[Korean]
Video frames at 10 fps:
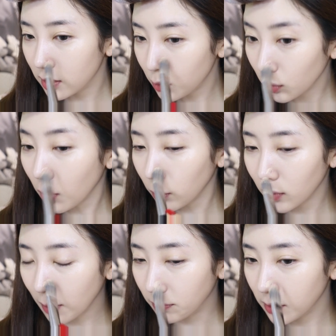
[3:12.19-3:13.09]
지속력도
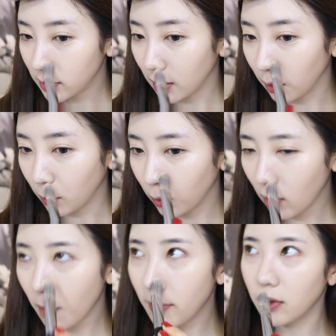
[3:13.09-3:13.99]
나쁘지 않고
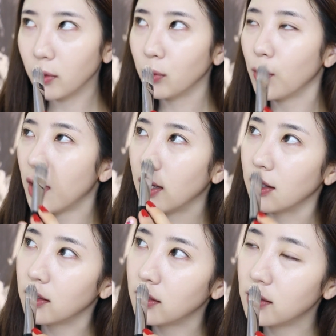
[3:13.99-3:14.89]
커버력도
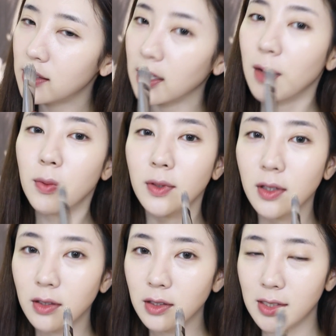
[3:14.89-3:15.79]
한 제가 볼
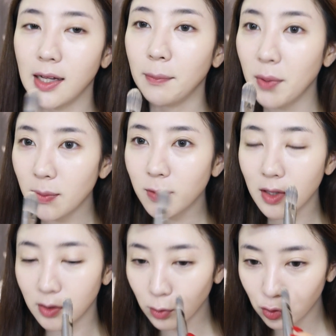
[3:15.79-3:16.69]
때는 제
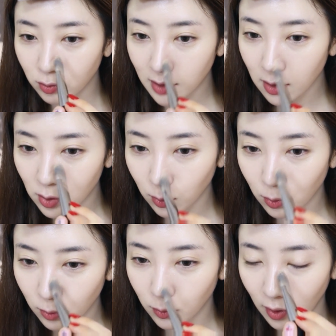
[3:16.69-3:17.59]
피부에선 중상
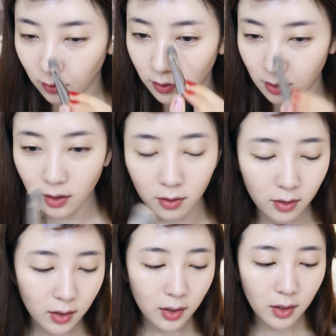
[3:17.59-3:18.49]
정도는 되거든요.
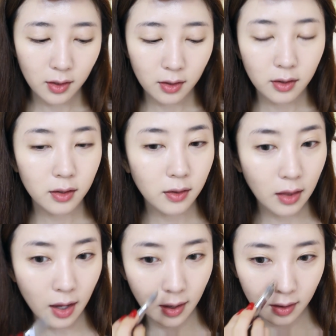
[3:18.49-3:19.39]

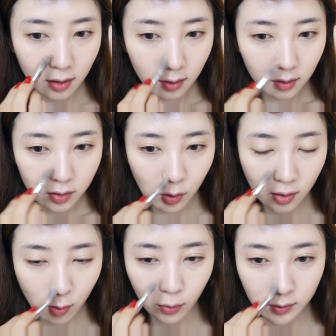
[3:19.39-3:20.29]
근데
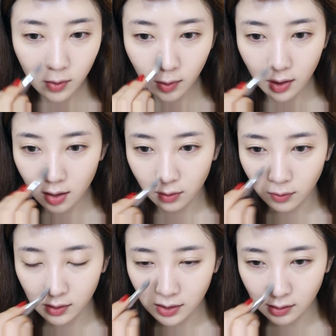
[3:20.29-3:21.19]
저희가 건성이라
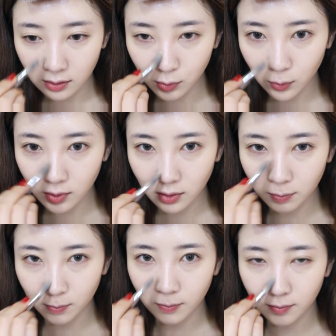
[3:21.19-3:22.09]
그런지
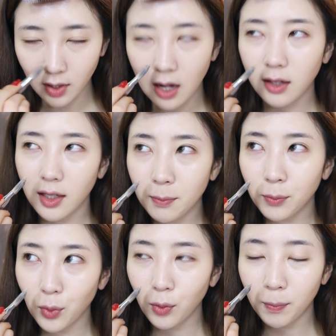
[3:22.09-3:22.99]
조금
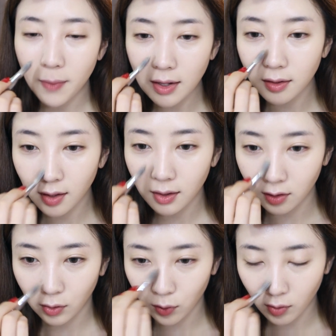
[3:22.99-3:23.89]
당김도 빠르게
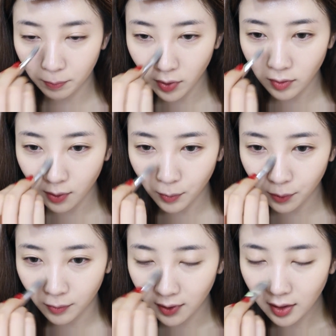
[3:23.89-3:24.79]
느꼈던
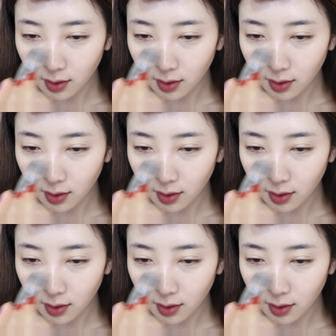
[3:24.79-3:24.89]
편이고